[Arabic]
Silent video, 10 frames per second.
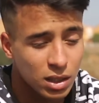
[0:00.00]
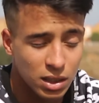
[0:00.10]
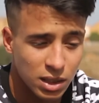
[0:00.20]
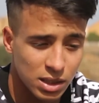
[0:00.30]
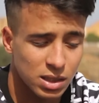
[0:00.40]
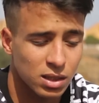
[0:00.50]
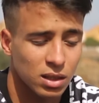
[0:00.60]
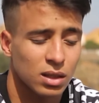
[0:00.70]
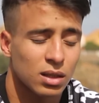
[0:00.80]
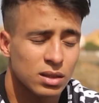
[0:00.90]
الى لقيت
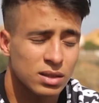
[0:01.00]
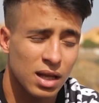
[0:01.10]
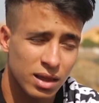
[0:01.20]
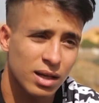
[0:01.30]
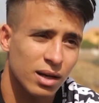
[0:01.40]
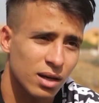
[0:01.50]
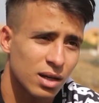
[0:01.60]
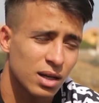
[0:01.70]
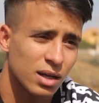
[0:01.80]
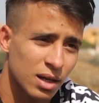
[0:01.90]
آه، تحضير
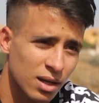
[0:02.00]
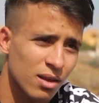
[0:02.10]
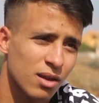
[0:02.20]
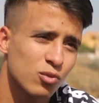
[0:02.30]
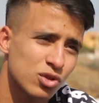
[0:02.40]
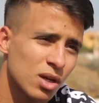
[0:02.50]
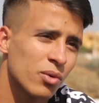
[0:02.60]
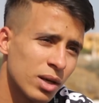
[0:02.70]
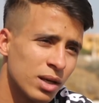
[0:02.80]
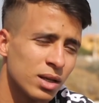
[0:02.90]
رياضي
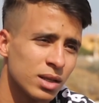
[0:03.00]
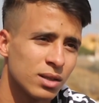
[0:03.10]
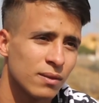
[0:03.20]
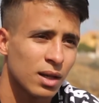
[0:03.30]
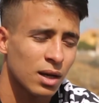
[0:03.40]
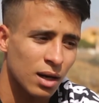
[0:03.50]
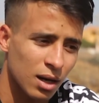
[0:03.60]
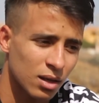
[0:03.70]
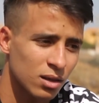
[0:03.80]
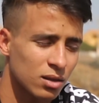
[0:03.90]
مستوى عالي
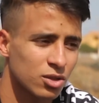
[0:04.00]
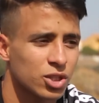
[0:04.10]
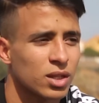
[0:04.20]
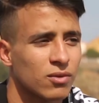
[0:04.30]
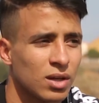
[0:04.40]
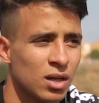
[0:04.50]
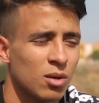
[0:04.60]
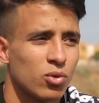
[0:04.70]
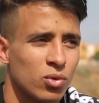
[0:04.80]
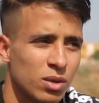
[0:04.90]
راح نشارك في
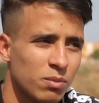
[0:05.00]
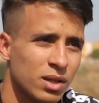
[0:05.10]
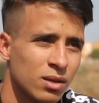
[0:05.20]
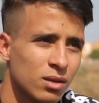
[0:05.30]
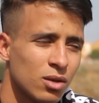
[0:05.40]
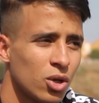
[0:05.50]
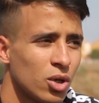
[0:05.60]
الالعاب الاولمبيه